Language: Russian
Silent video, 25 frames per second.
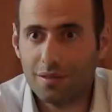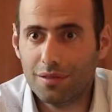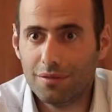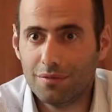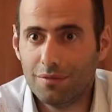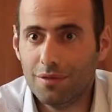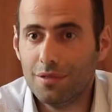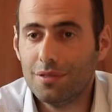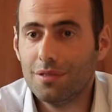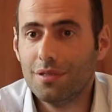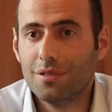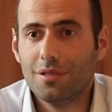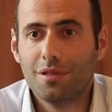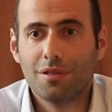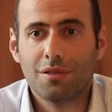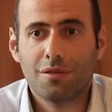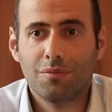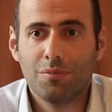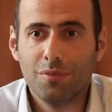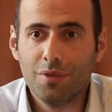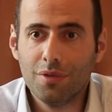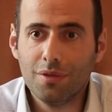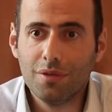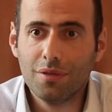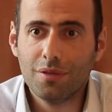Весь этот
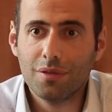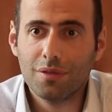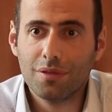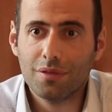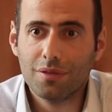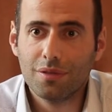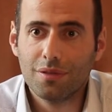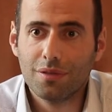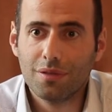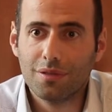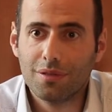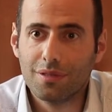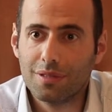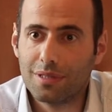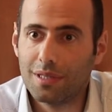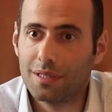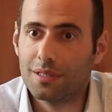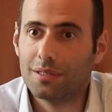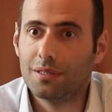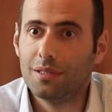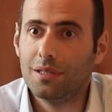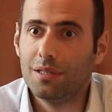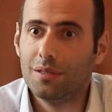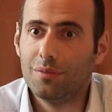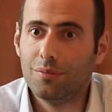мир
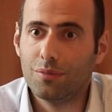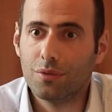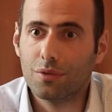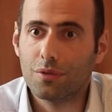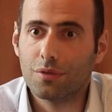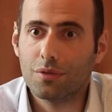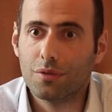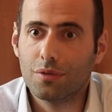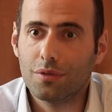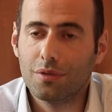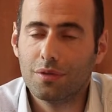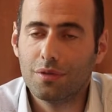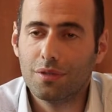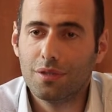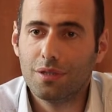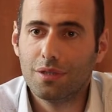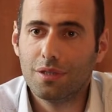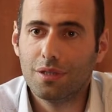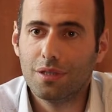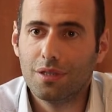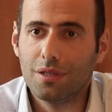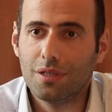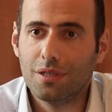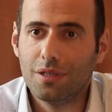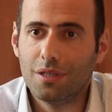создал Бог.
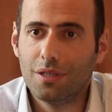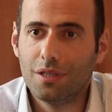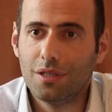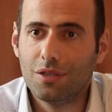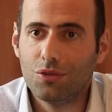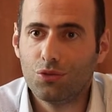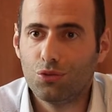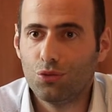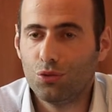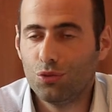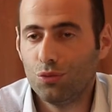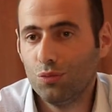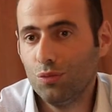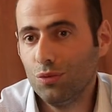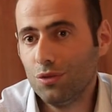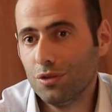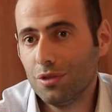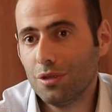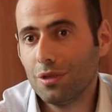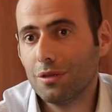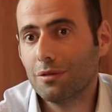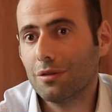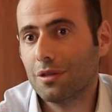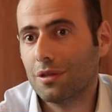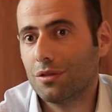Судьбу
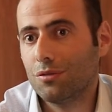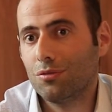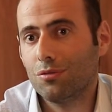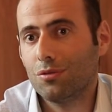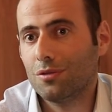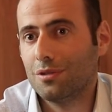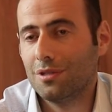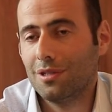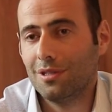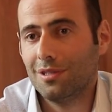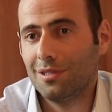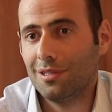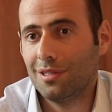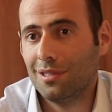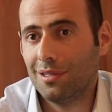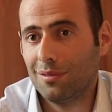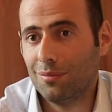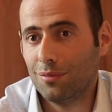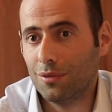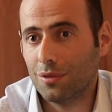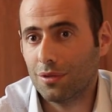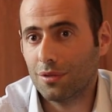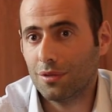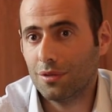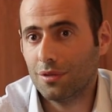человека тоже создал
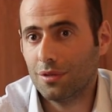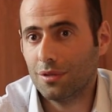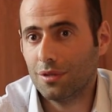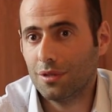Бог.